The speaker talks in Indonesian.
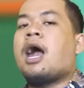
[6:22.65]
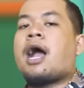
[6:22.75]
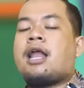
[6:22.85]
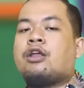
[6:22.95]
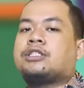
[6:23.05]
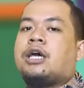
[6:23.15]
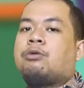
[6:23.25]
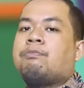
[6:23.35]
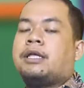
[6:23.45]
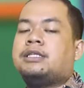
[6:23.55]
Kalau
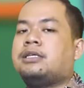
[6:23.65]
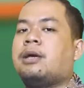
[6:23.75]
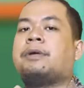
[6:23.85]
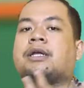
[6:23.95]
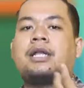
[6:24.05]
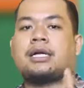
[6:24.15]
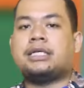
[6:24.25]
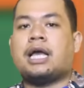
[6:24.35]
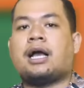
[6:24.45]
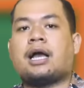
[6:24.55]
jarum panjangnya bergerak
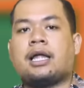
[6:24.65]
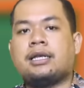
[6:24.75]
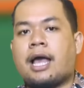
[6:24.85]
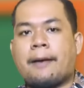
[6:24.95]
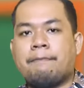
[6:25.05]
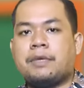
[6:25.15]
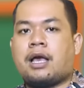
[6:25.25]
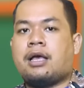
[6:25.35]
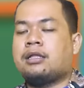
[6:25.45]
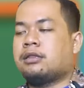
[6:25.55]
di angka 6
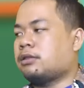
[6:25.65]
ya,